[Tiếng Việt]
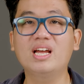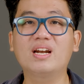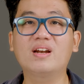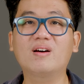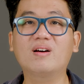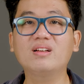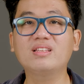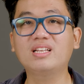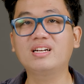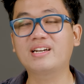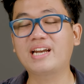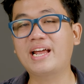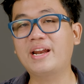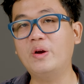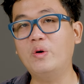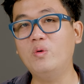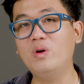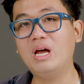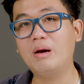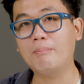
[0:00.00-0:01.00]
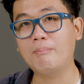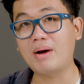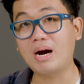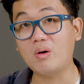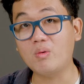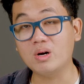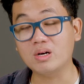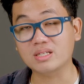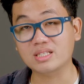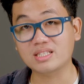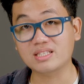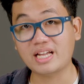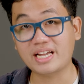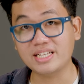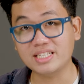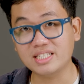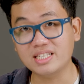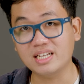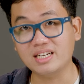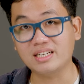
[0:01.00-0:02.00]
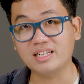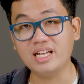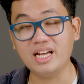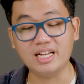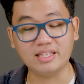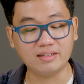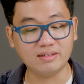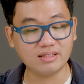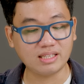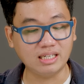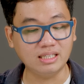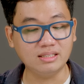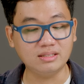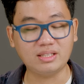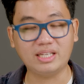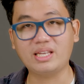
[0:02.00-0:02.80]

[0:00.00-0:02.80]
Nó có tên đầy đủ là PowerStation thế hệ thứ tư.